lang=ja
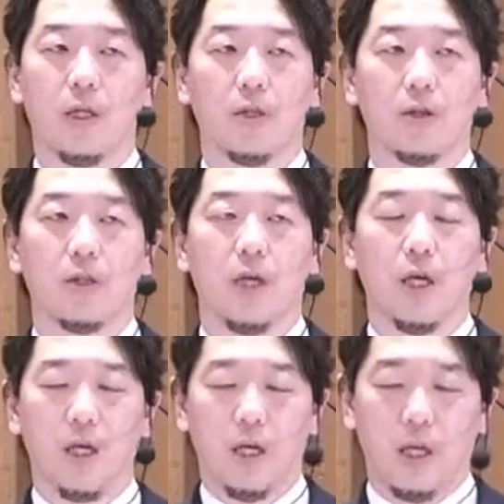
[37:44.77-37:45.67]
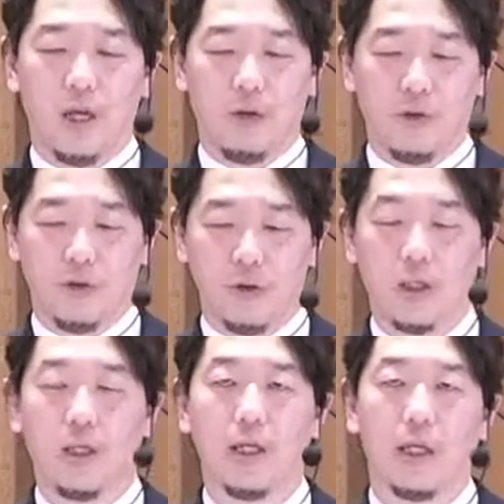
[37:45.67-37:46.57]
そしてこの十字
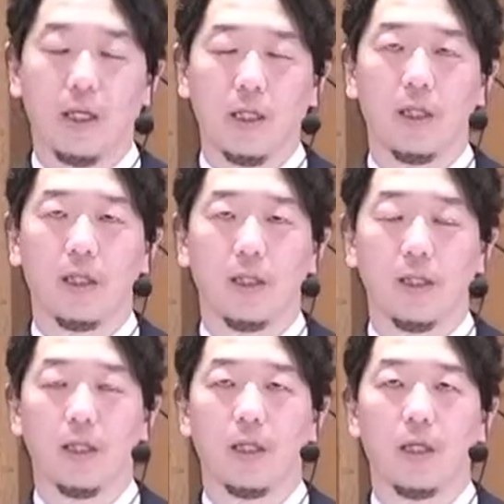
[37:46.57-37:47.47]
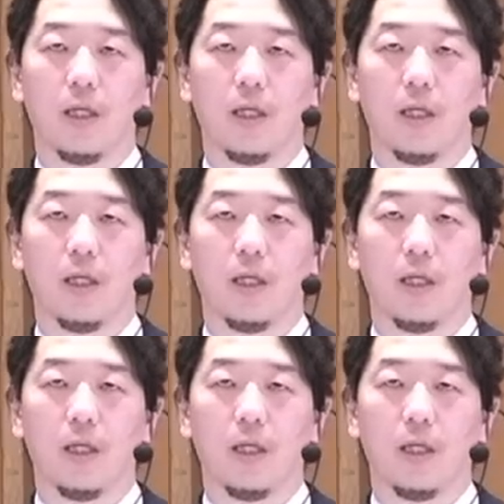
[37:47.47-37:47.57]
架にかけていただき